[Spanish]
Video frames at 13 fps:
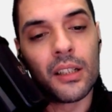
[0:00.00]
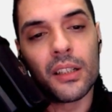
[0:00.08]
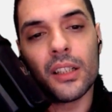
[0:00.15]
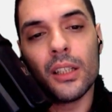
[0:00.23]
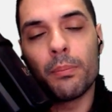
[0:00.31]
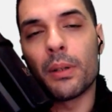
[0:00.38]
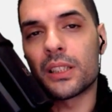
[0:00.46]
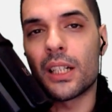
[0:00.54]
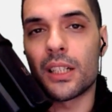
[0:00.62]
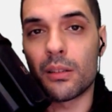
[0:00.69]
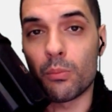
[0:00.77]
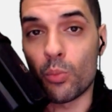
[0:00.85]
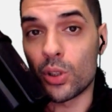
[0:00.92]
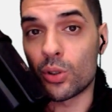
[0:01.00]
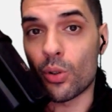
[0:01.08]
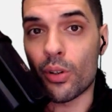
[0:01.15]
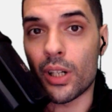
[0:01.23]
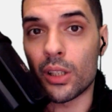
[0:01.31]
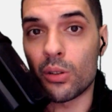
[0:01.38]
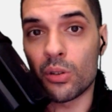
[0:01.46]
y pasar vuestros
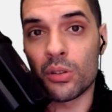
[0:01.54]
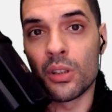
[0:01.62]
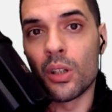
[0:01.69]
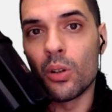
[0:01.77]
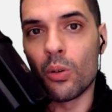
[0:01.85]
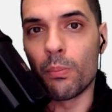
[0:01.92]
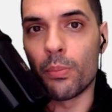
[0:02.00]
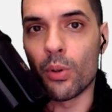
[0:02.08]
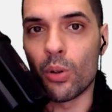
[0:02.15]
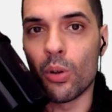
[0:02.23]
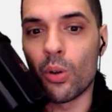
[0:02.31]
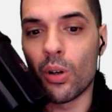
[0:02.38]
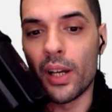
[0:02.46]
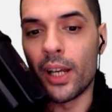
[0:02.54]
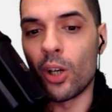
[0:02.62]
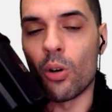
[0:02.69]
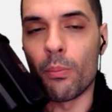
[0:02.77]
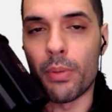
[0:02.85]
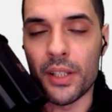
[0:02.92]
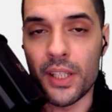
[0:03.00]
ratos un poco en
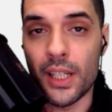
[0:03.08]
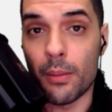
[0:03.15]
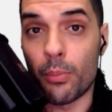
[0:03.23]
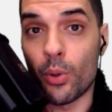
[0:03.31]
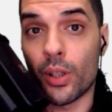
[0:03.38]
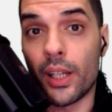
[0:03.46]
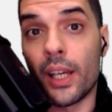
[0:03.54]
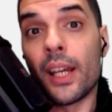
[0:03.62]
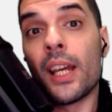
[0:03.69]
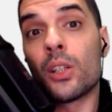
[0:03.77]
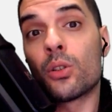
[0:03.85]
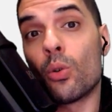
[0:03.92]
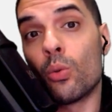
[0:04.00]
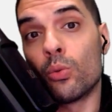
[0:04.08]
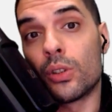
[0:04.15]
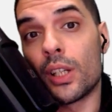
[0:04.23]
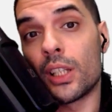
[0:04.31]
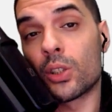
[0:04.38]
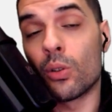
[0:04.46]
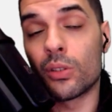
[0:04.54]
compañía, porque es un
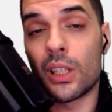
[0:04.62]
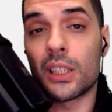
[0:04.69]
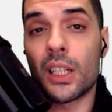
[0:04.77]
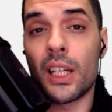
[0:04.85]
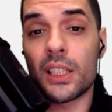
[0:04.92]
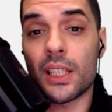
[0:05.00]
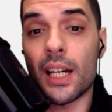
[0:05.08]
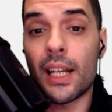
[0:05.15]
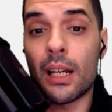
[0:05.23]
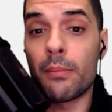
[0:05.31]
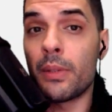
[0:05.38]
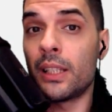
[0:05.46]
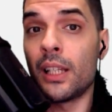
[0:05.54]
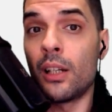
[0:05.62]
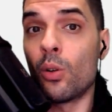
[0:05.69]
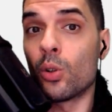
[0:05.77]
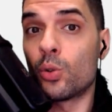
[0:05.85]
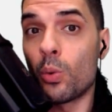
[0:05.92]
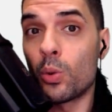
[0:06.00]
3 contra 3, ahora meten los nuevos